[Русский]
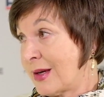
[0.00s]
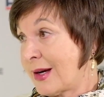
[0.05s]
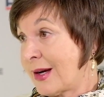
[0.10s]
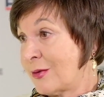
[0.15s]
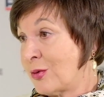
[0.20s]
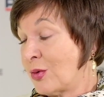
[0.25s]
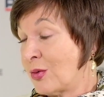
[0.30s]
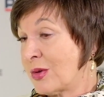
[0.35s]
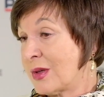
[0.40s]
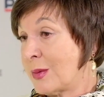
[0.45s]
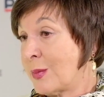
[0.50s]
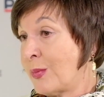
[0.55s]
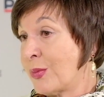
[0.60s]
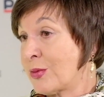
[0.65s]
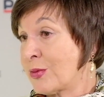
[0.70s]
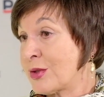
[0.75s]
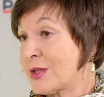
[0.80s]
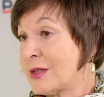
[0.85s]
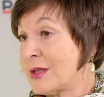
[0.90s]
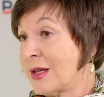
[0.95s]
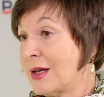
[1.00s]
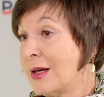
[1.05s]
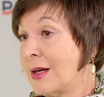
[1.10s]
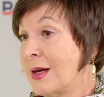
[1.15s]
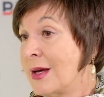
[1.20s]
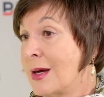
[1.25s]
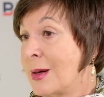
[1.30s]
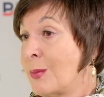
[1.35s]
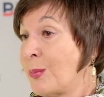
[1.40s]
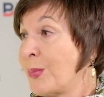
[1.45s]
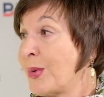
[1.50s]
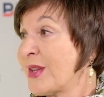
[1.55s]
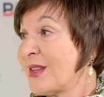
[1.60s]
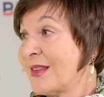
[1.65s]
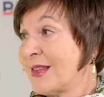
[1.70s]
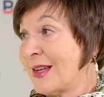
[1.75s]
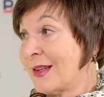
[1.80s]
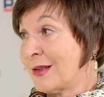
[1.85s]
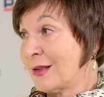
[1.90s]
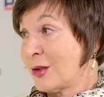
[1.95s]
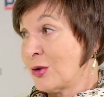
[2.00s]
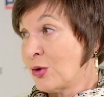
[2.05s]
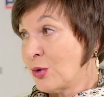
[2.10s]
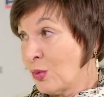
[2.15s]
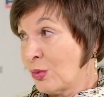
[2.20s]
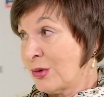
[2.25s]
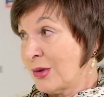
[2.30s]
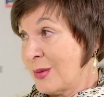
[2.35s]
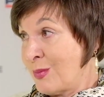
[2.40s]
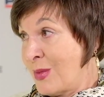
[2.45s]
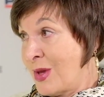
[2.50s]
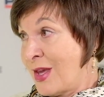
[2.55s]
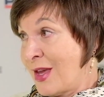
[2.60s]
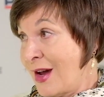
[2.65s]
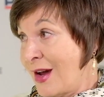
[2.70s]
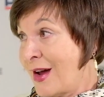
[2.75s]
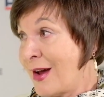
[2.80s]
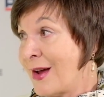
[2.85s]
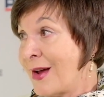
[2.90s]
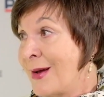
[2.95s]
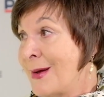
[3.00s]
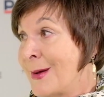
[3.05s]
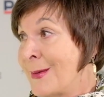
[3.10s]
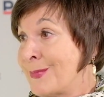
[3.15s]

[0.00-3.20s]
которая просто подтолкнула меня,